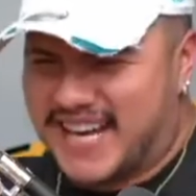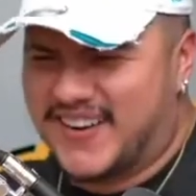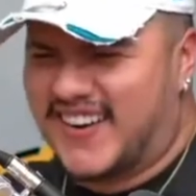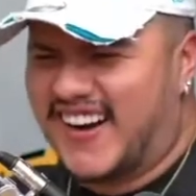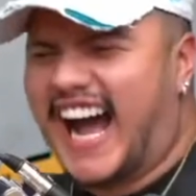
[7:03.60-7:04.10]

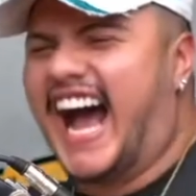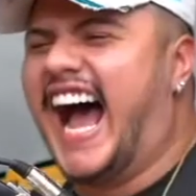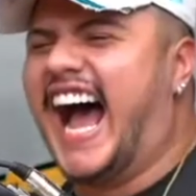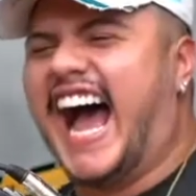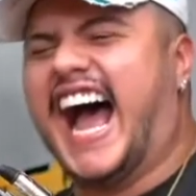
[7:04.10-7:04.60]
pegou.
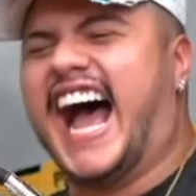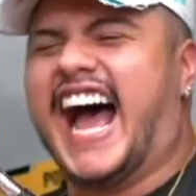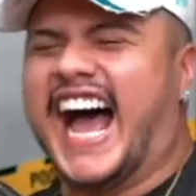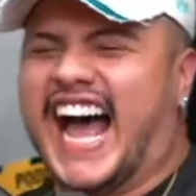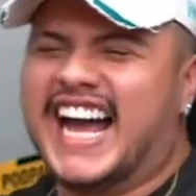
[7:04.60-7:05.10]

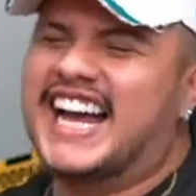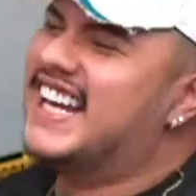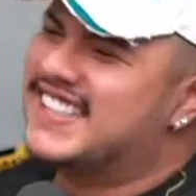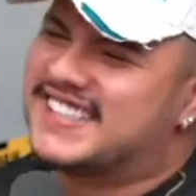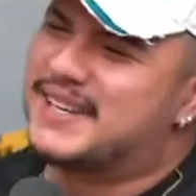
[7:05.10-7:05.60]

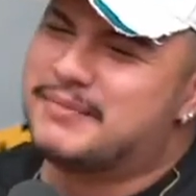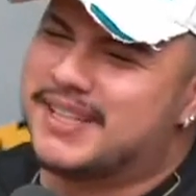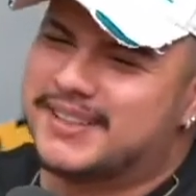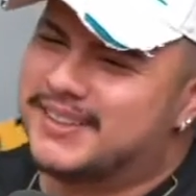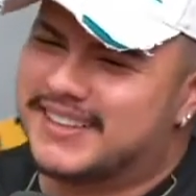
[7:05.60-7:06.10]
Sim,
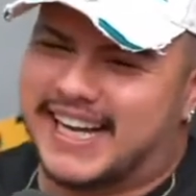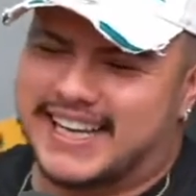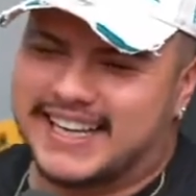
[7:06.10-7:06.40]
ah, essa dá,